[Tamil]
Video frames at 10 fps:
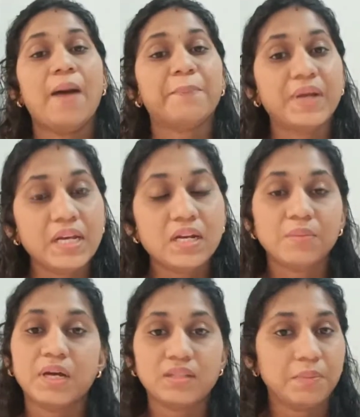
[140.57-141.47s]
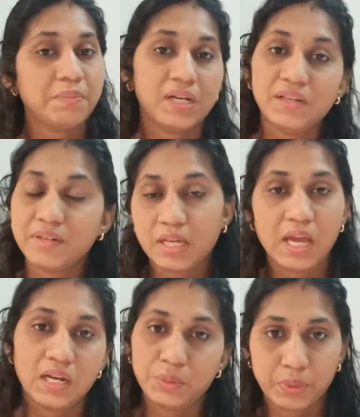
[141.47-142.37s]
அப்படின்ற மாதிரி பல
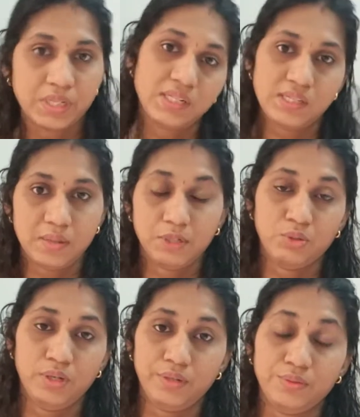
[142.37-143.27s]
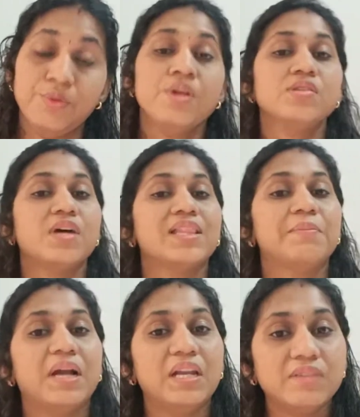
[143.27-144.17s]
வகையான கொஷின்ஸ் நமக்குள்ள இருக்கும் ஸோ அந்த
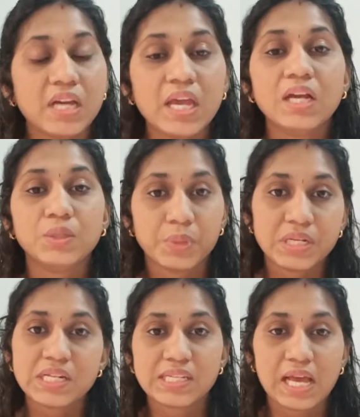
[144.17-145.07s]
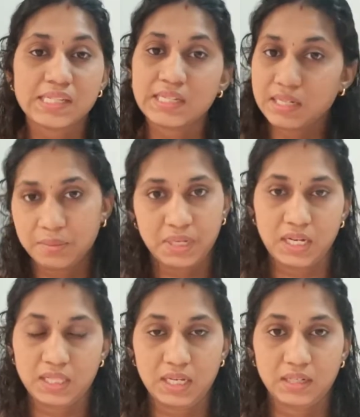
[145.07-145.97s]
பல வகையான கொஷின்ஸ்க்கு ஆன்சர் நம்ம
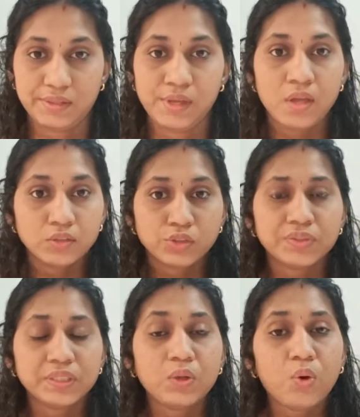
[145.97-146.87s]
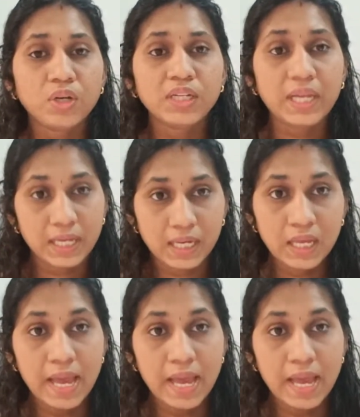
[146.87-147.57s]
கிட்ட தான் இருக்கு ஸோ வந்து ஒன்று நீங்க